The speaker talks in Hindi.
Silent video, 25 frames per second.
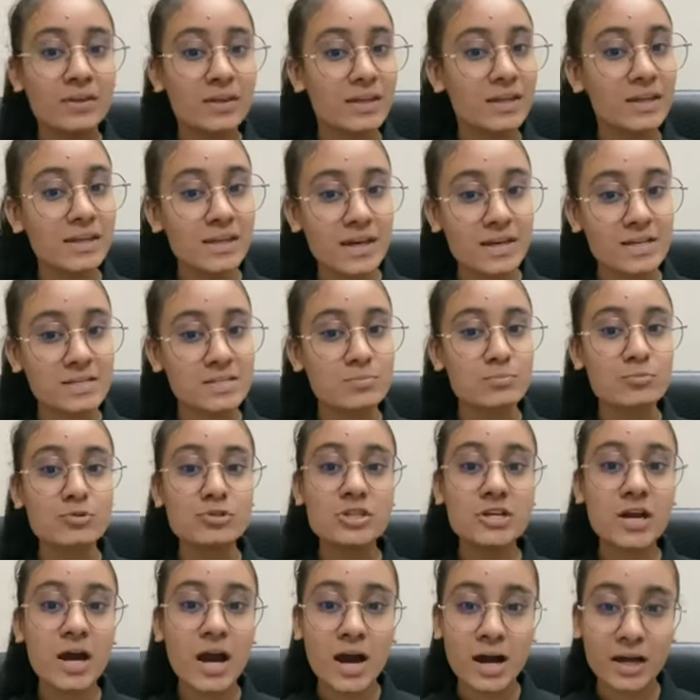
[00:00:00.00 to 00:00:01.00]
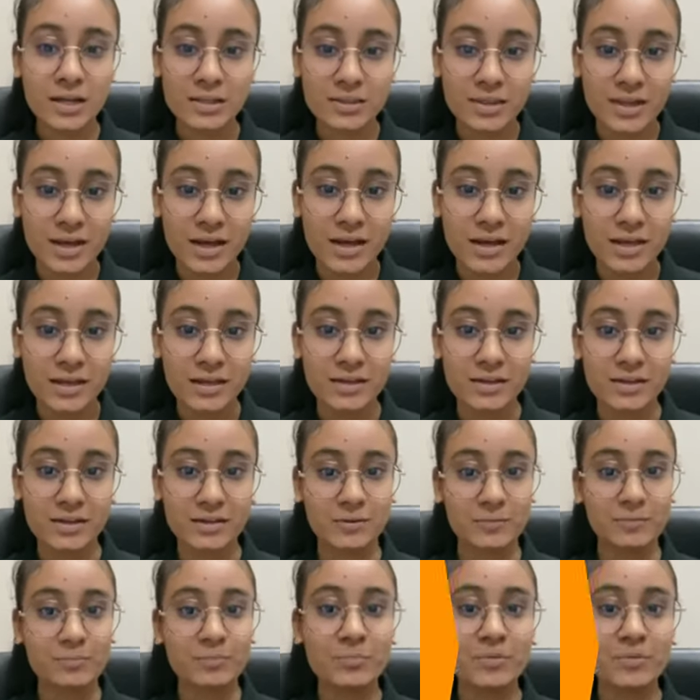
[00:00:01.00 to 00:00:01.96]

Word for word: कि येस मुझे आता है ये